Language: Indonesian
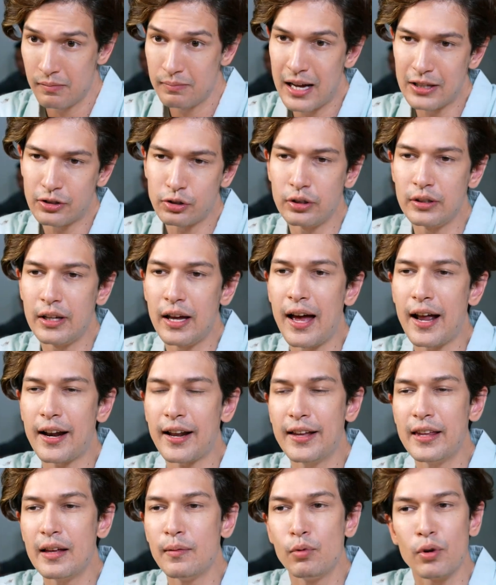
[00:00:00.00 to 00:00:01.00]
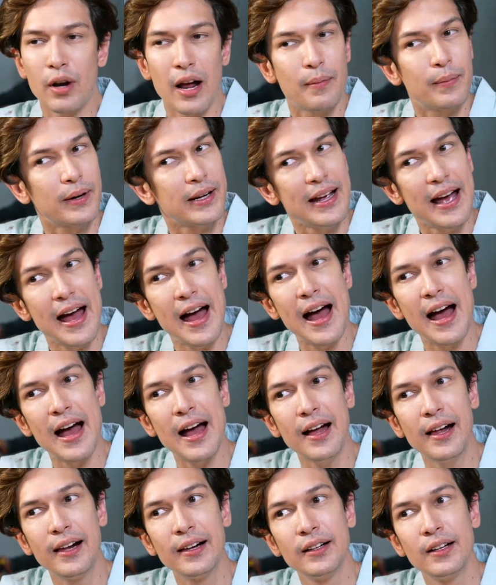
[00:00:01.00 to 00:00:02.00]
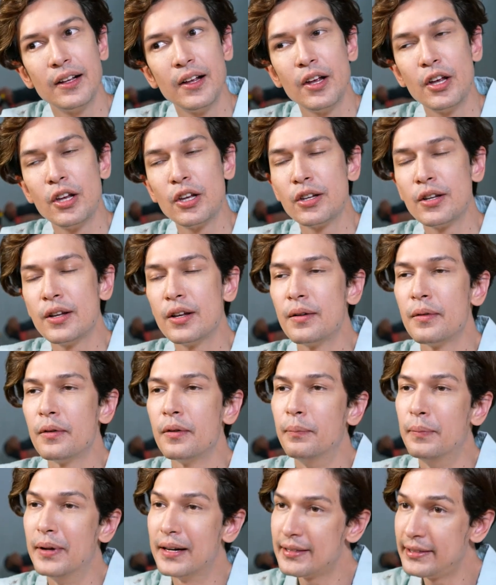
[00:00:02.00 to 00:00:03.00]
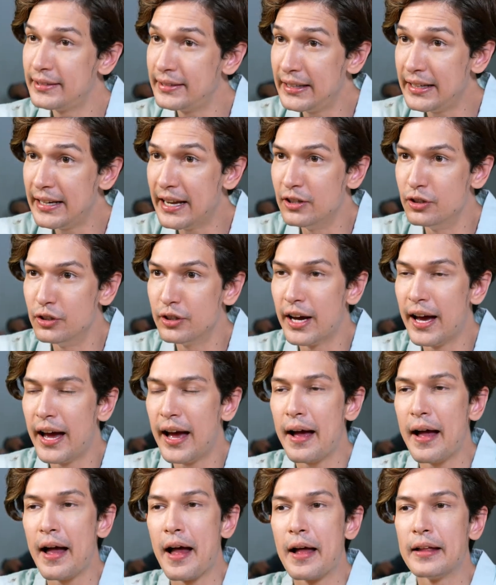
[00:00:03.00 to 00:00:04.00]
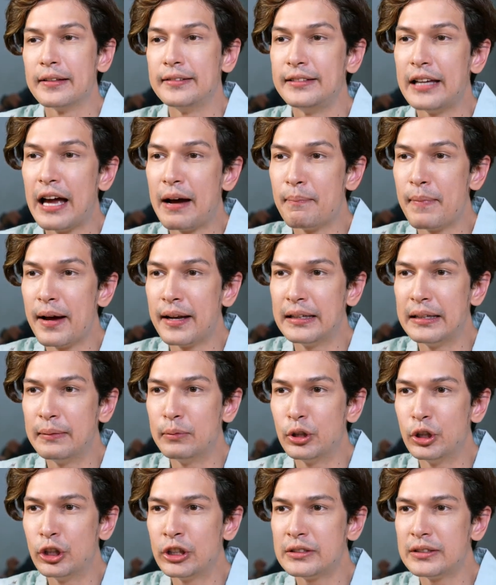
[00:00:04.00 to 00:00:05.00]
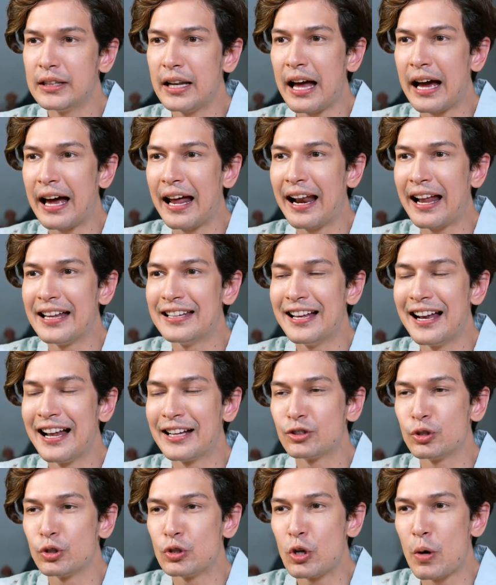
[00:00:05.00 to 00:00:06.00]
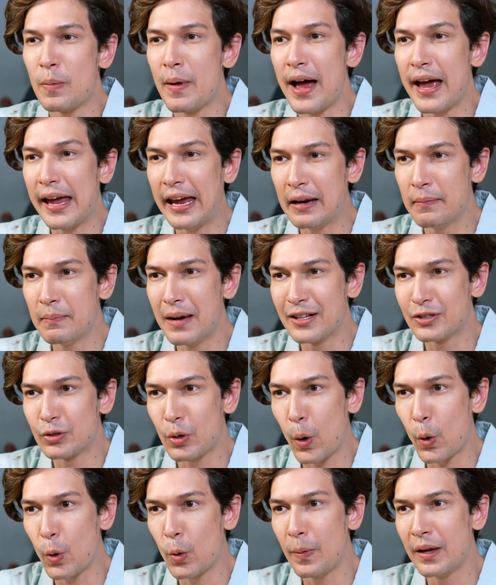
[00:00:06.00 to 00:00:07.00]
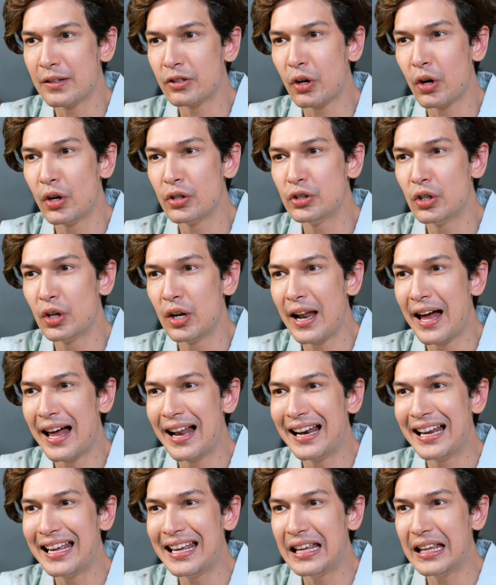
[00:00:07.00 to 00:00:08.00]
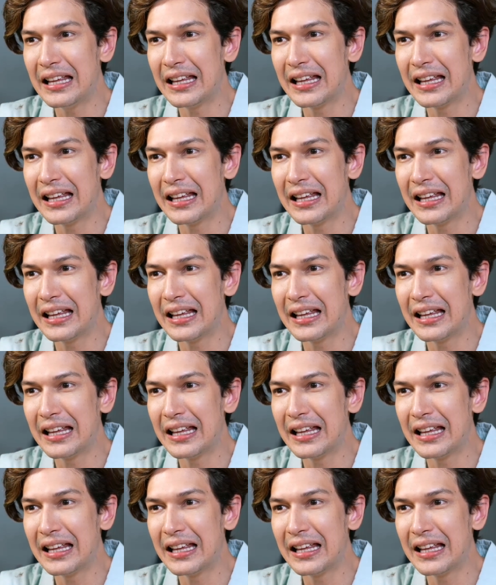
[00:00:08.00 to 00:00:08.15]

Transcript: baksonya harganya murah meriah, bersih dan juga nyaman di mulut. Silakan ya. aja langsung cobain bakso kumis ojo lali